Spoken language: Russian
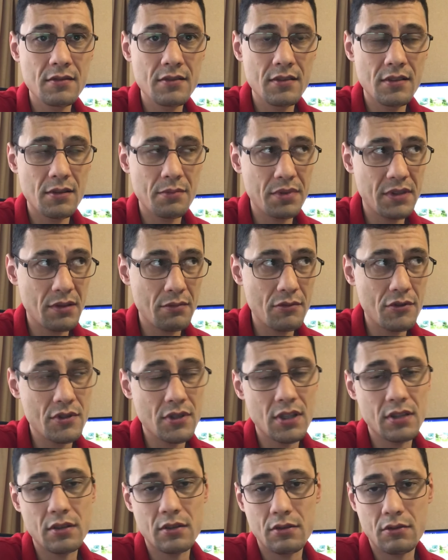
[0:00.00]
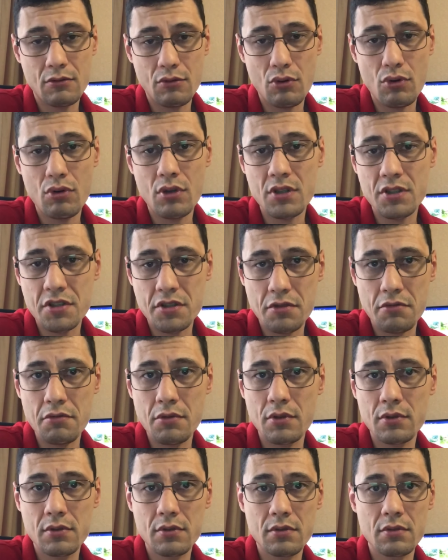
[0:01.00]
э, потому что этот курорт
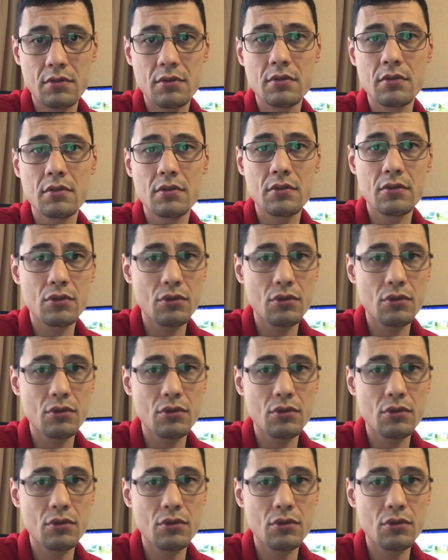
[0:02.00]
живет э,